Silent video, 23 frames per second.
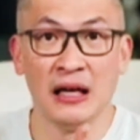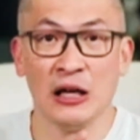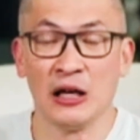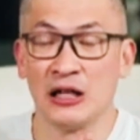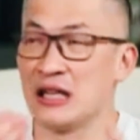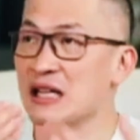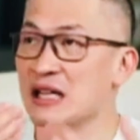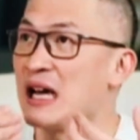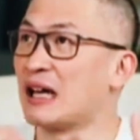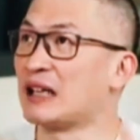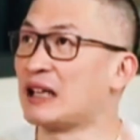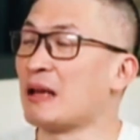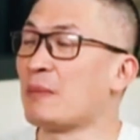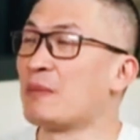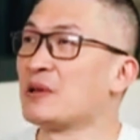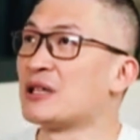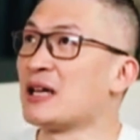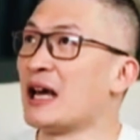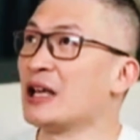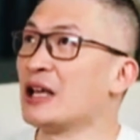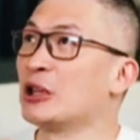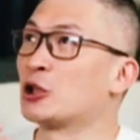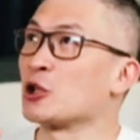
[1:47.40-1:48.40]
sehingga kita
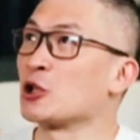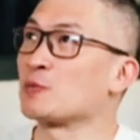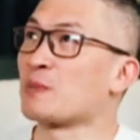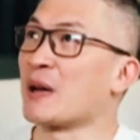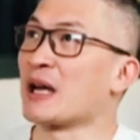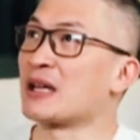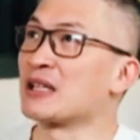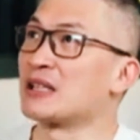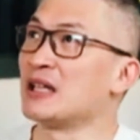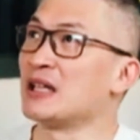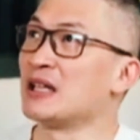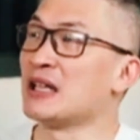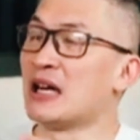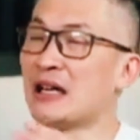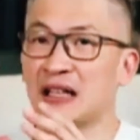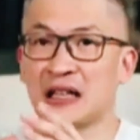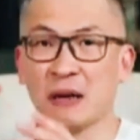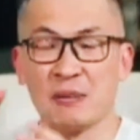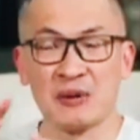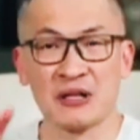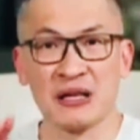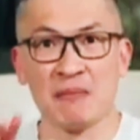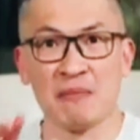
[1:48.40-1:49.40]
bisa introspeksi dan
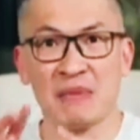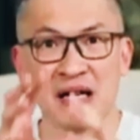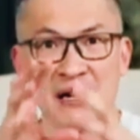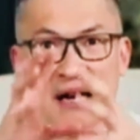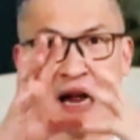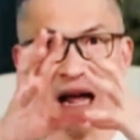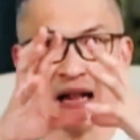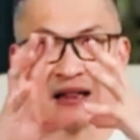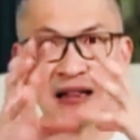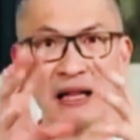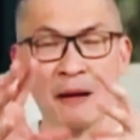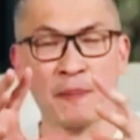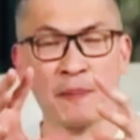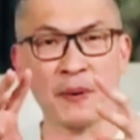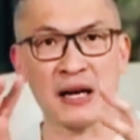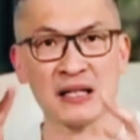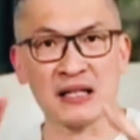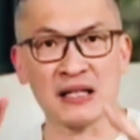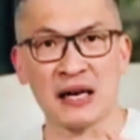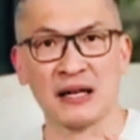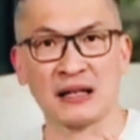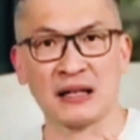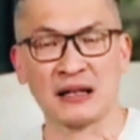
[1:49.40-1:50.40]
kita bisa menata
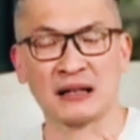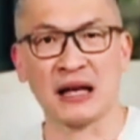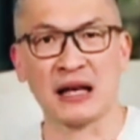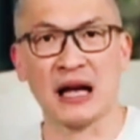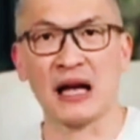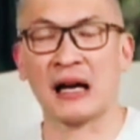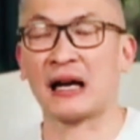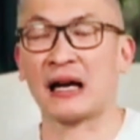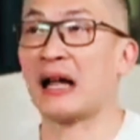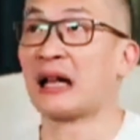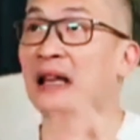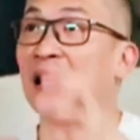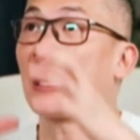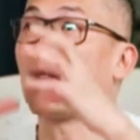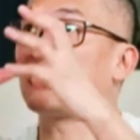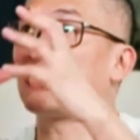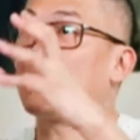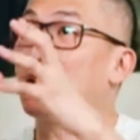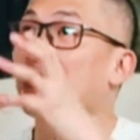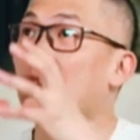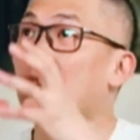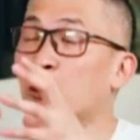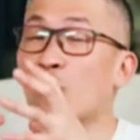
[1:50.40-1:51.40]
perasaan kita.
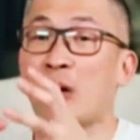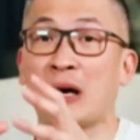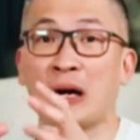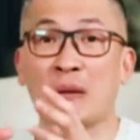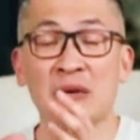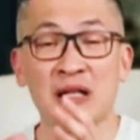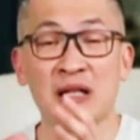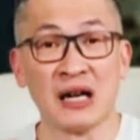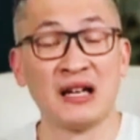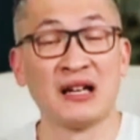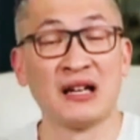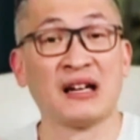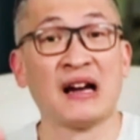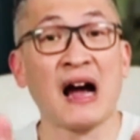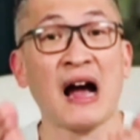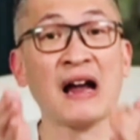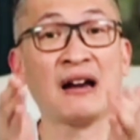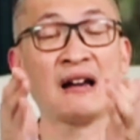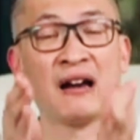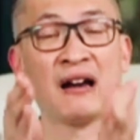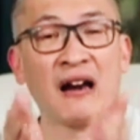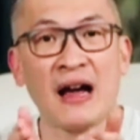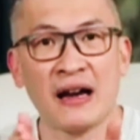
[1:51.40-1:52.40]
Kata-kata itu akan menjadi
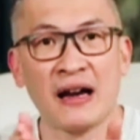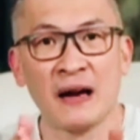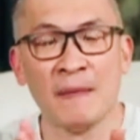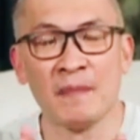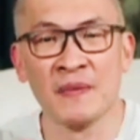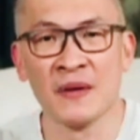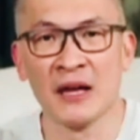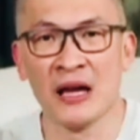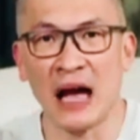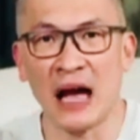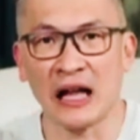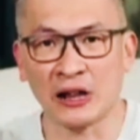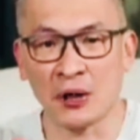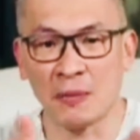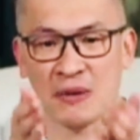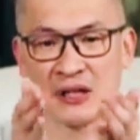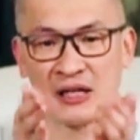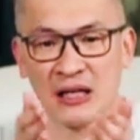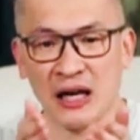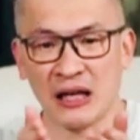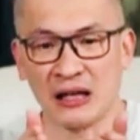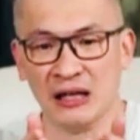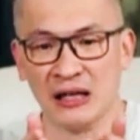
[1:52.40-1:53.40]
guideline atau
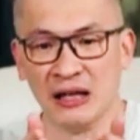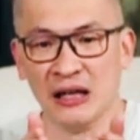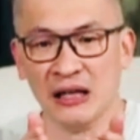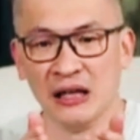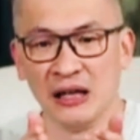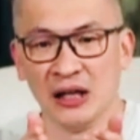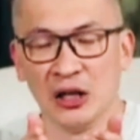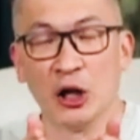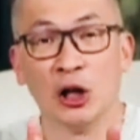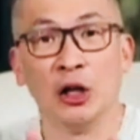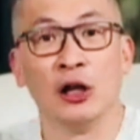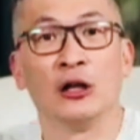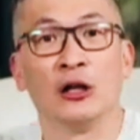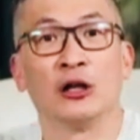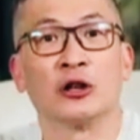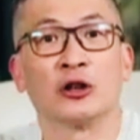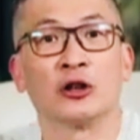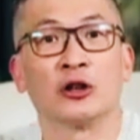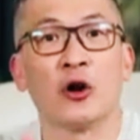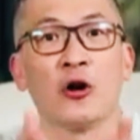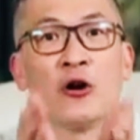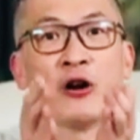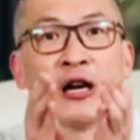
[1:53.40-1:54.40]
menjadi
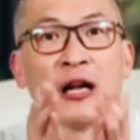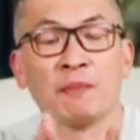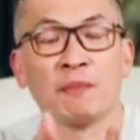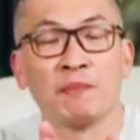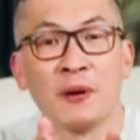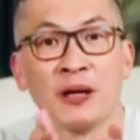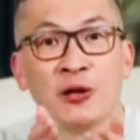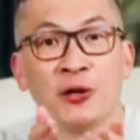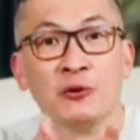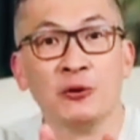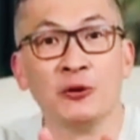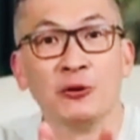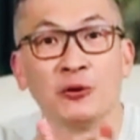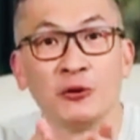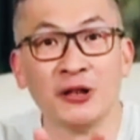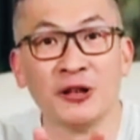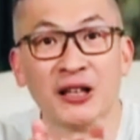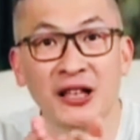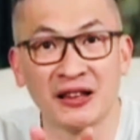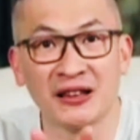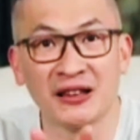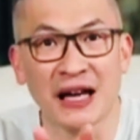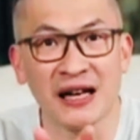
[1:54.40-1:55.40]
tongkat
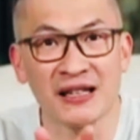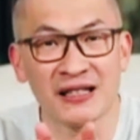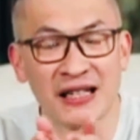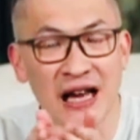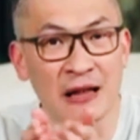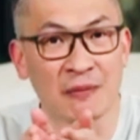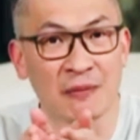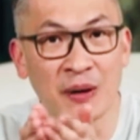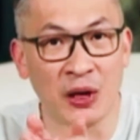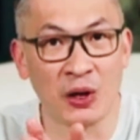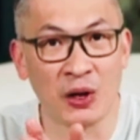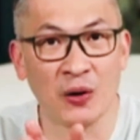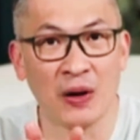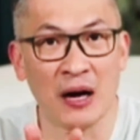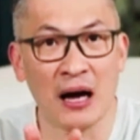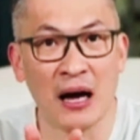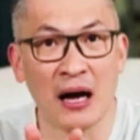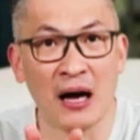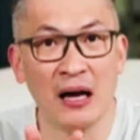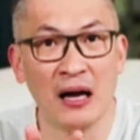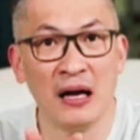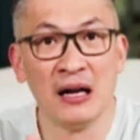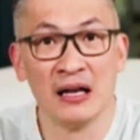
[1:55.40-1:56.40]
penuntun kita saat
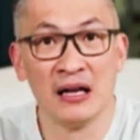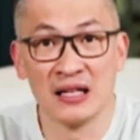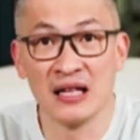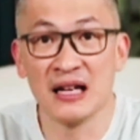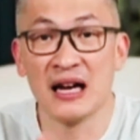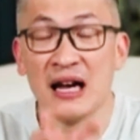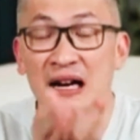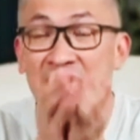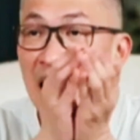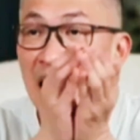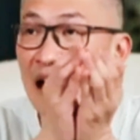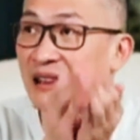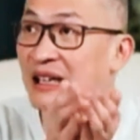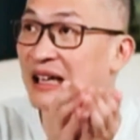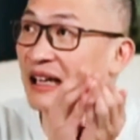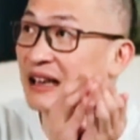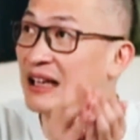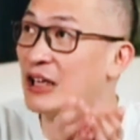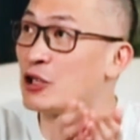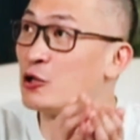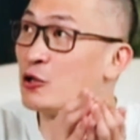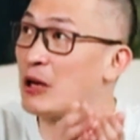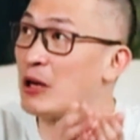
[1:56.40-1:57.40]
berdoa. Sehingga nanti
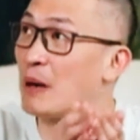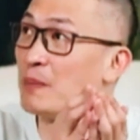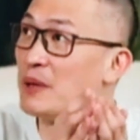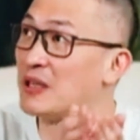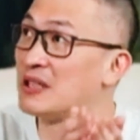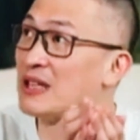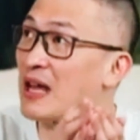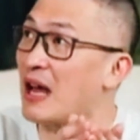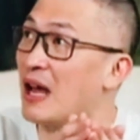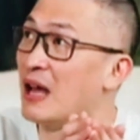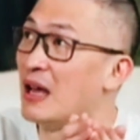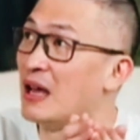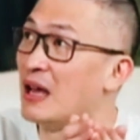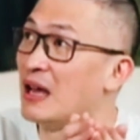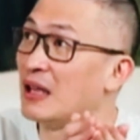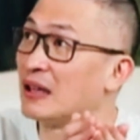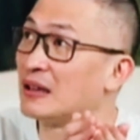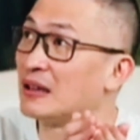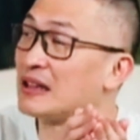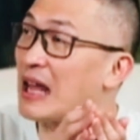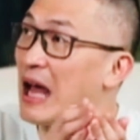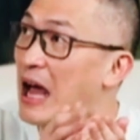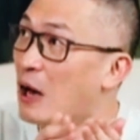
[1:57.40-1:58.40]
kita juga bisa
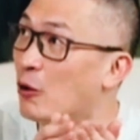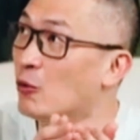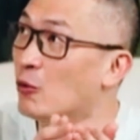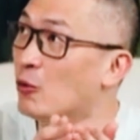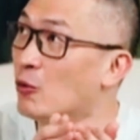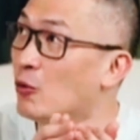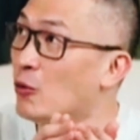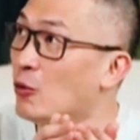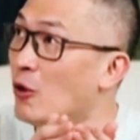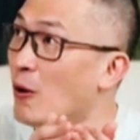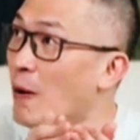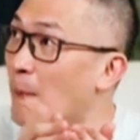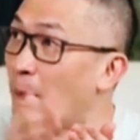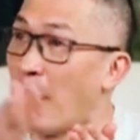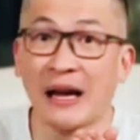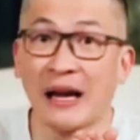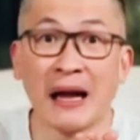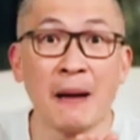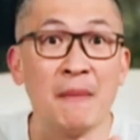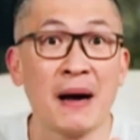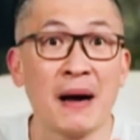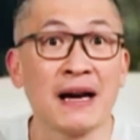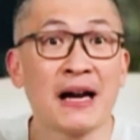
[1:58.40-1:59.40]
tahu
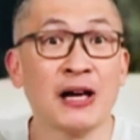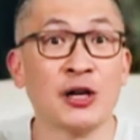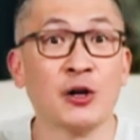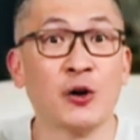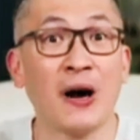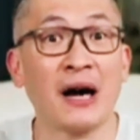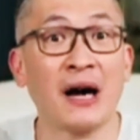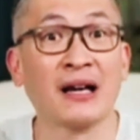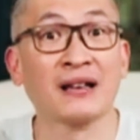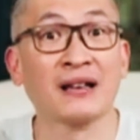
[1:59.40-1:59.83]
bagaimana doa